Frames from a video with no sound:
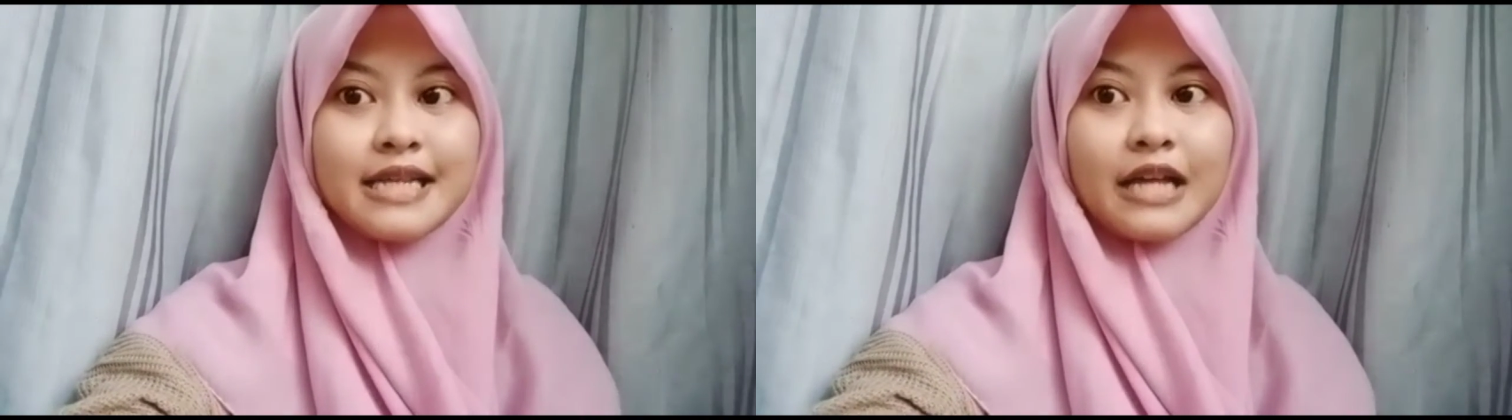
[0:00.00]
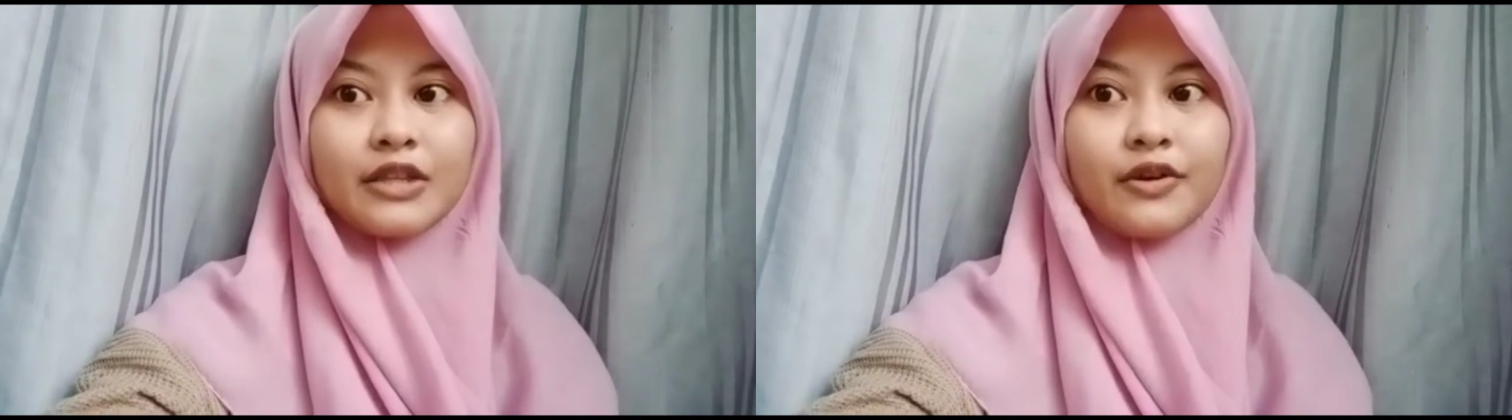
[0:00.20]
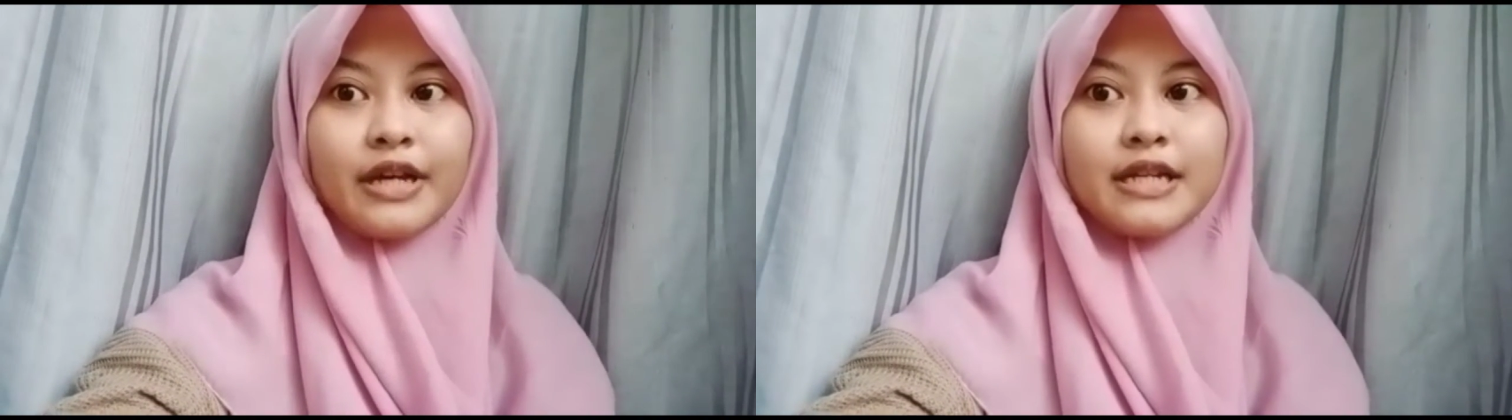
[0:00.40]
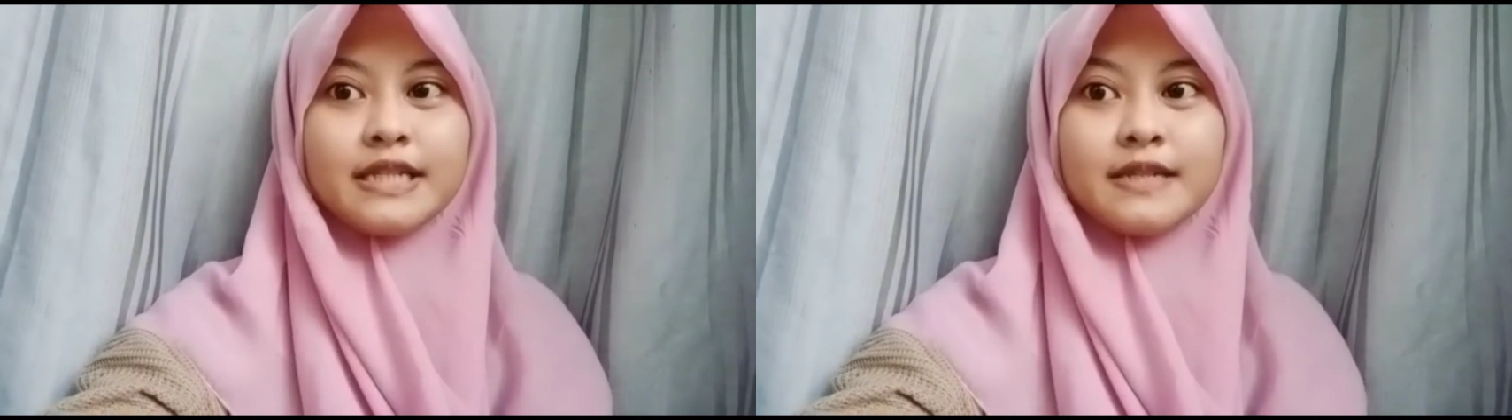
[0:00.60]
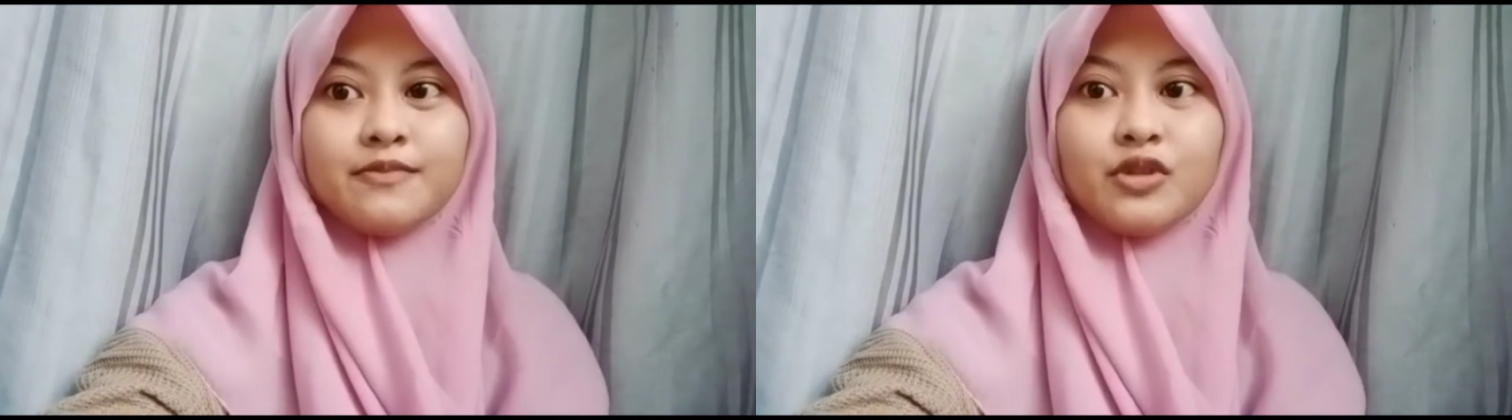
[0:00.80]
atau yang
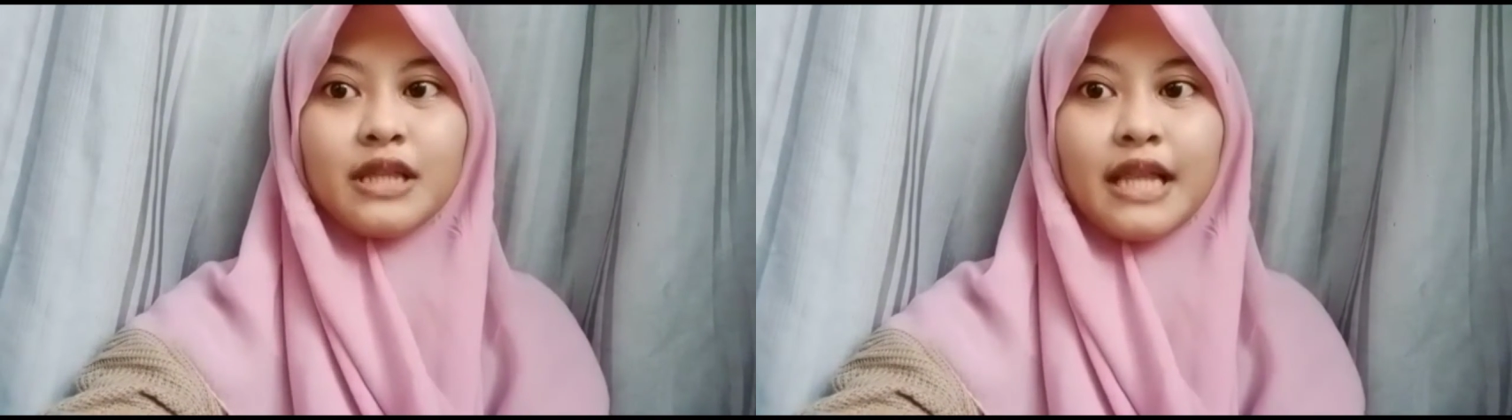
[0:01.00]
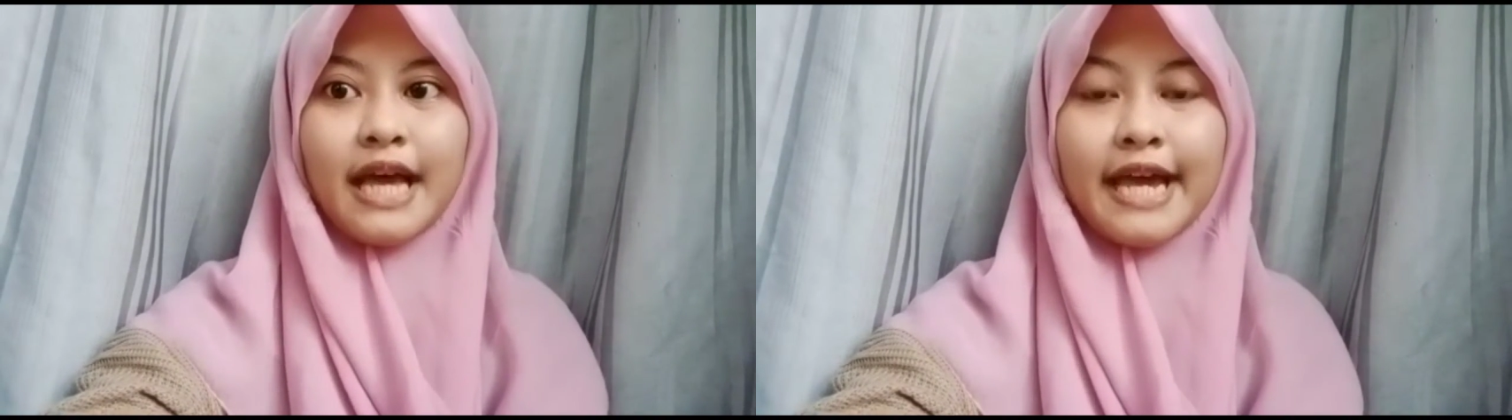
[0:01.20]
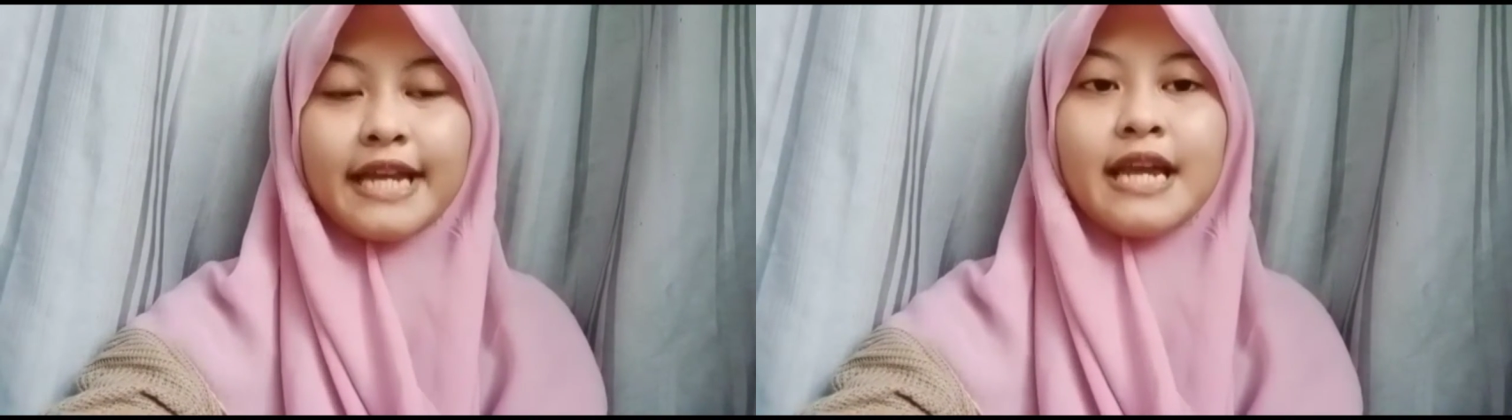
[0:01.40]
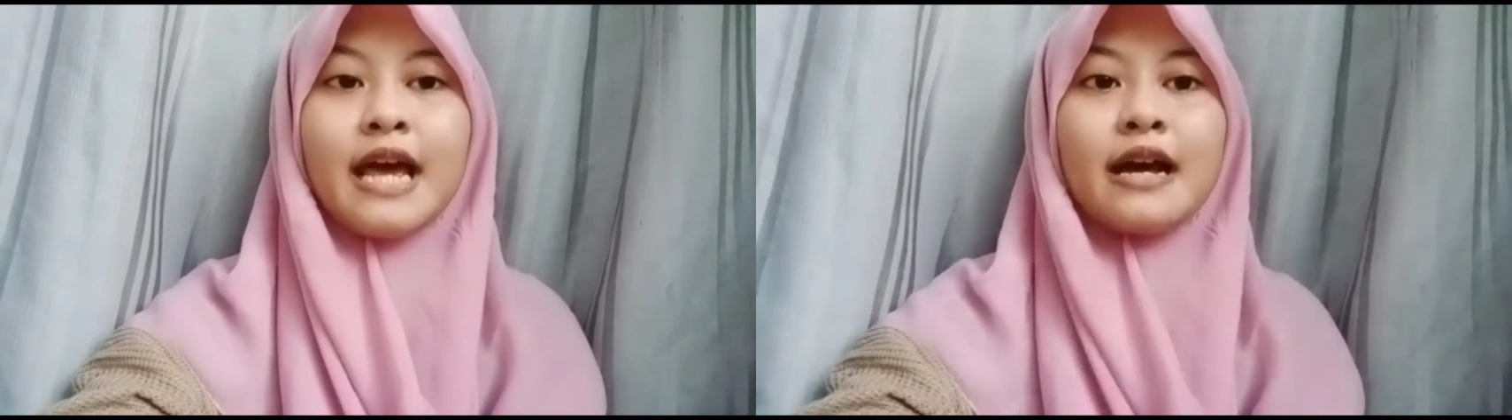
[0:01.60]
disebut line.